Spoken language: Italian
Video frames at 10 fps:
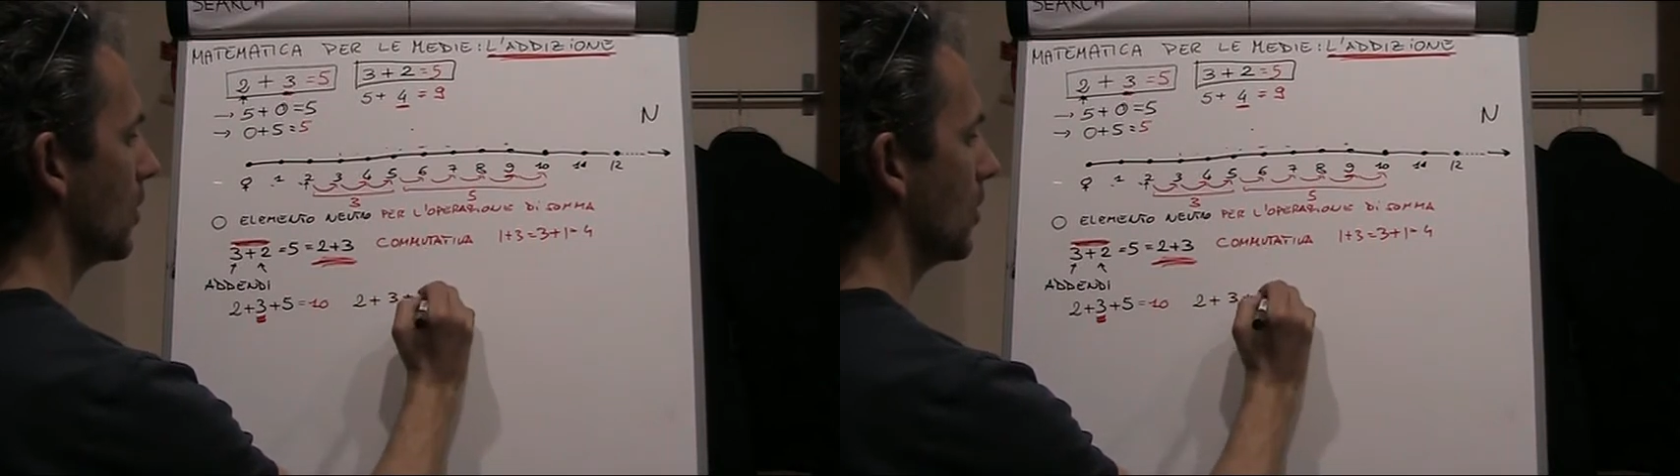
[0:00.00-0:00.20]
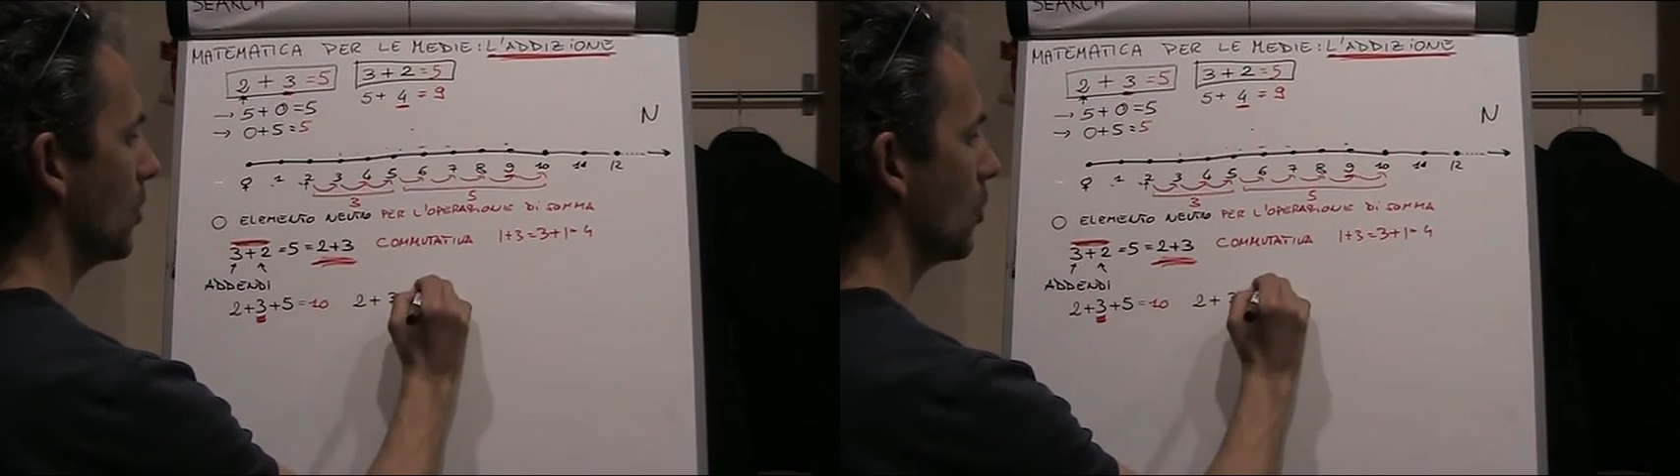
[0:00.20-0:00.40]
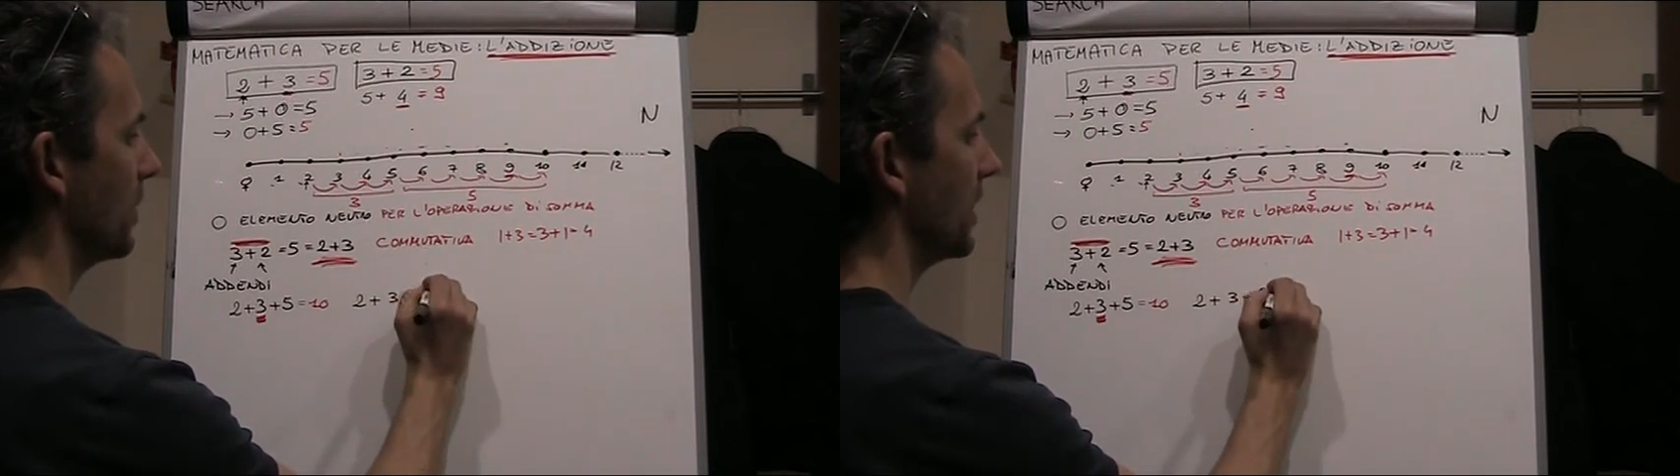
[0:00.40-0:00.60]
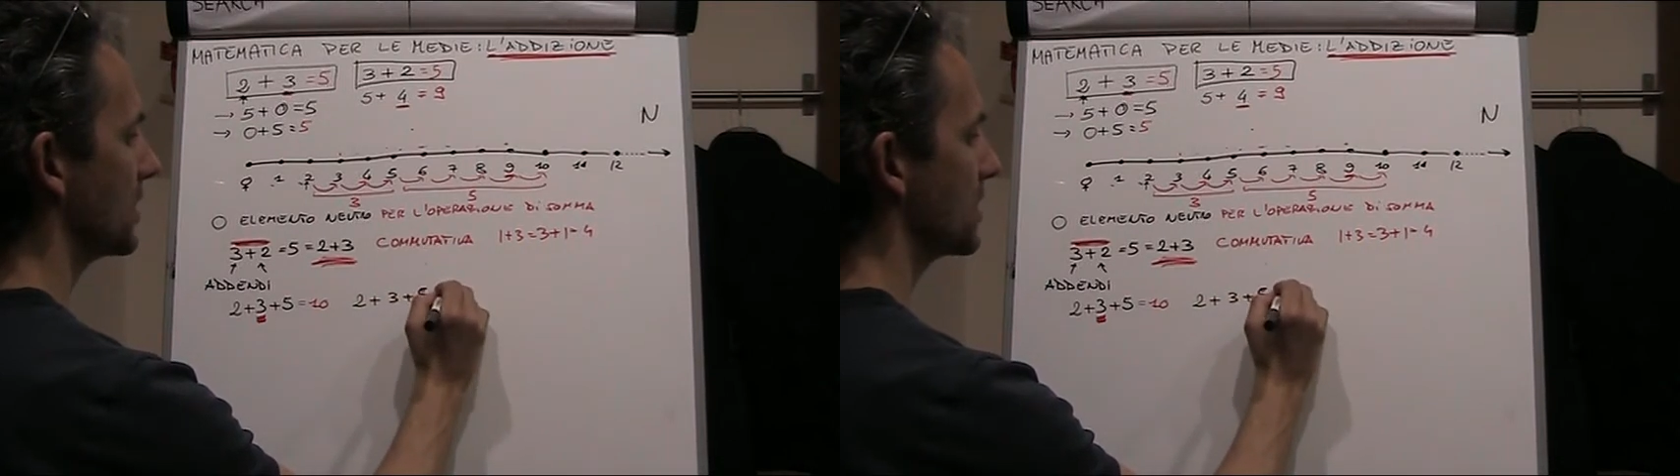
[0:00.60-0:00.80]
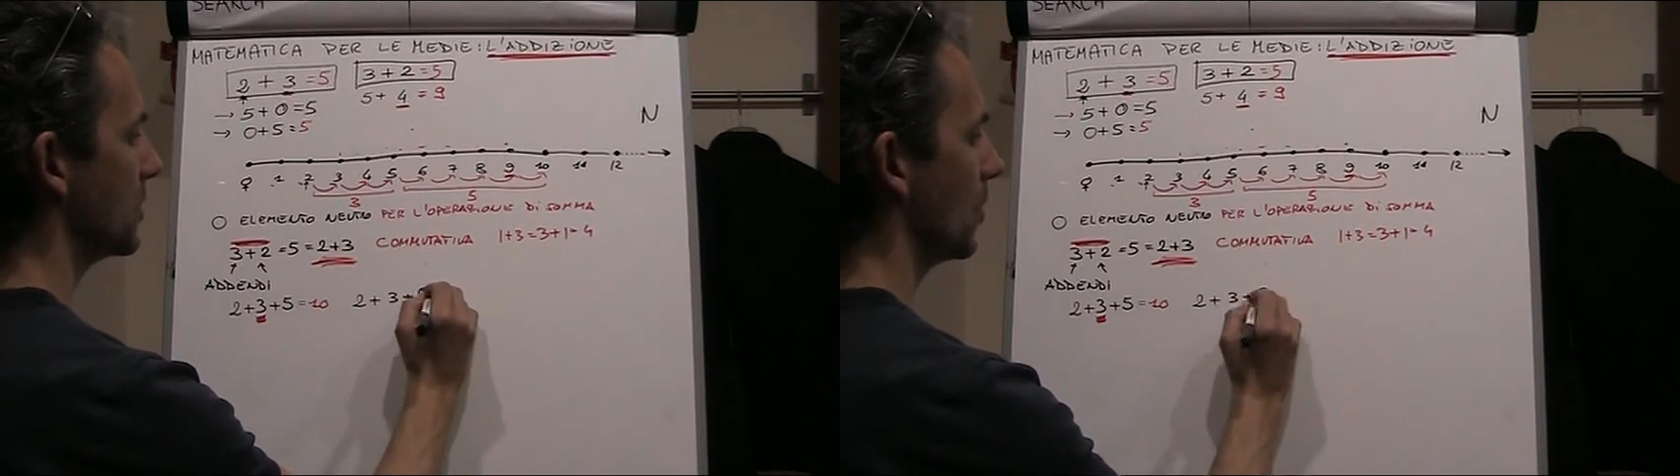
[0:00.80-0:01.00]

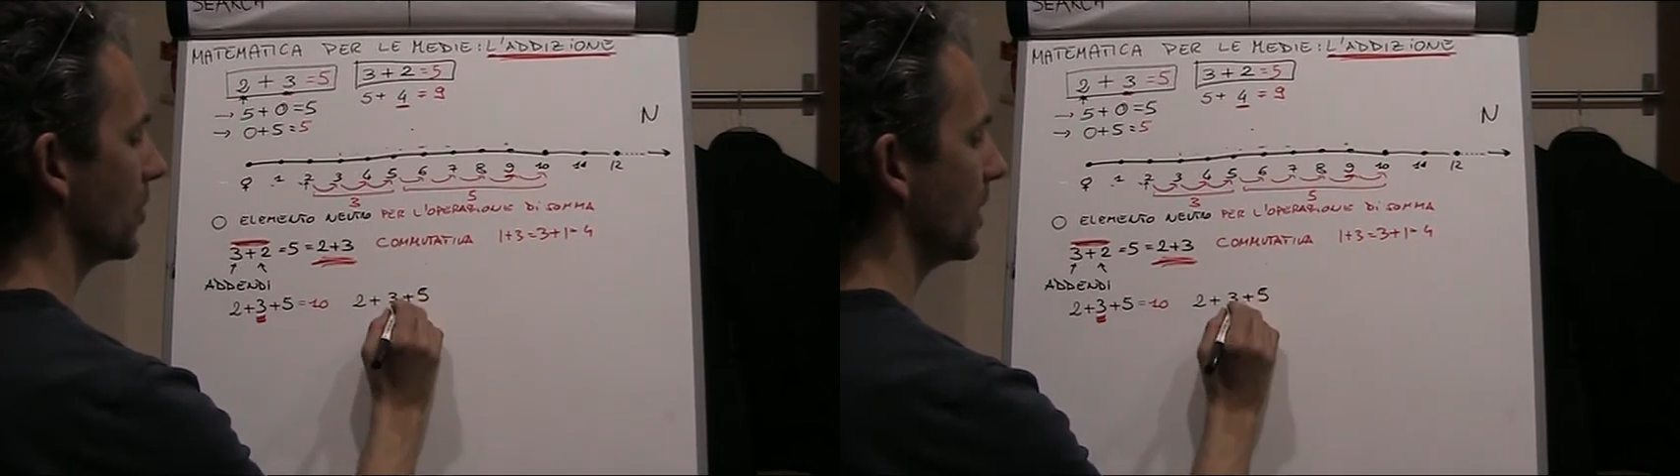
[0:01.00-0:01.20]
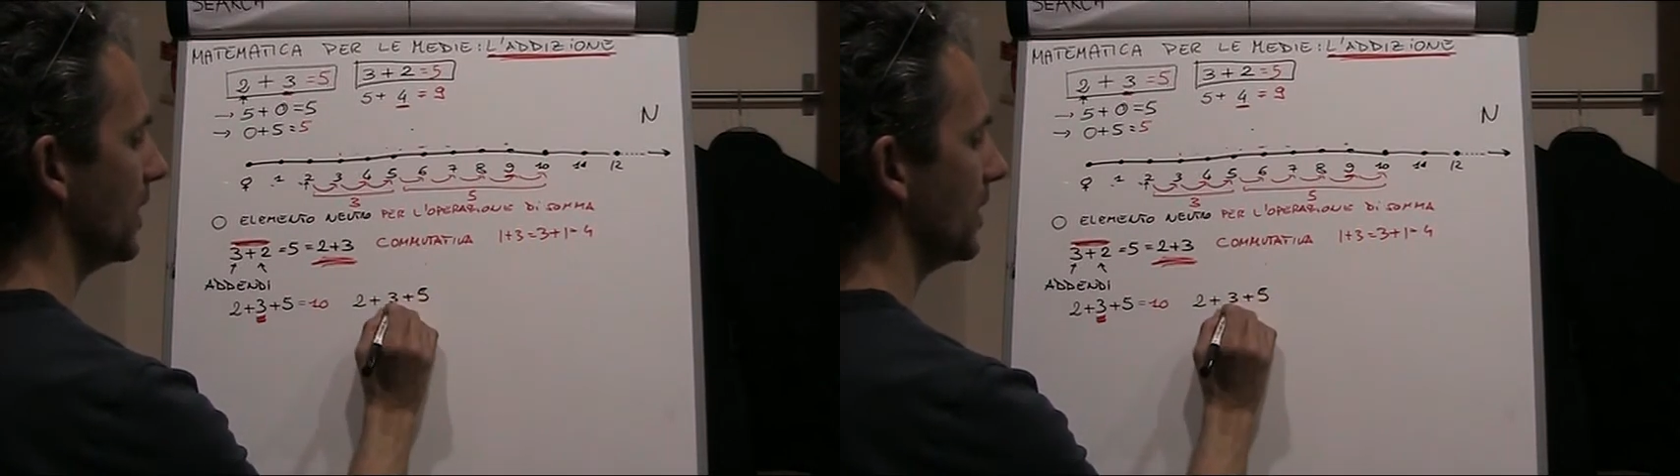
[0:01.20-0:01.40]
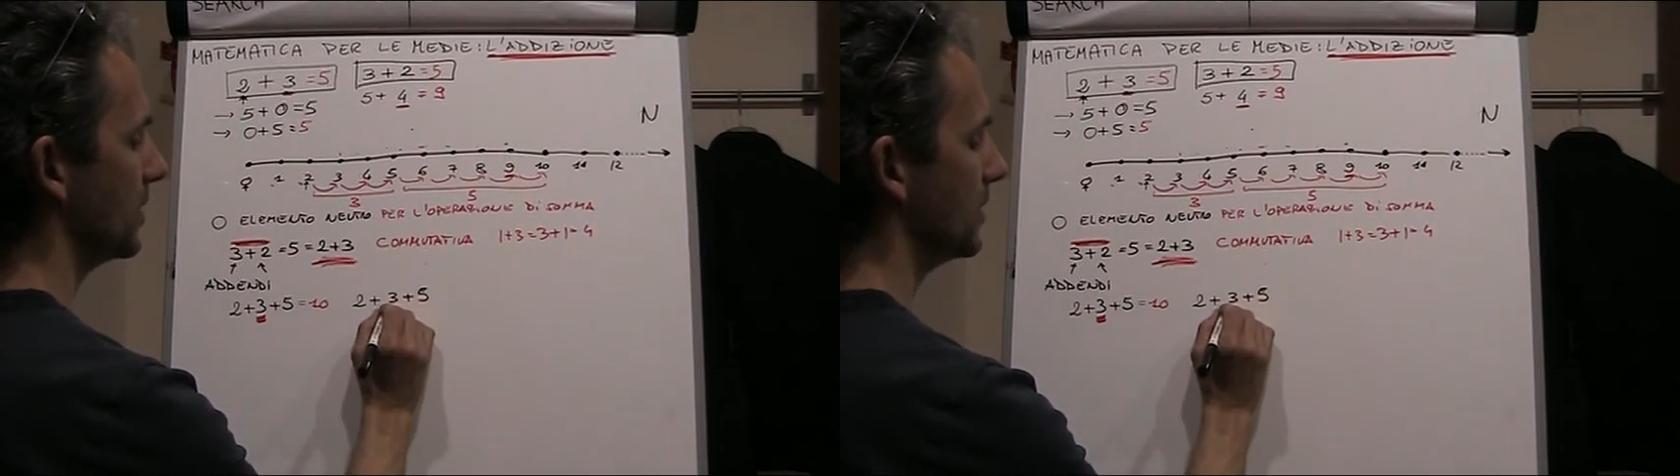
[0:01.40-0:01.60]
l'operazione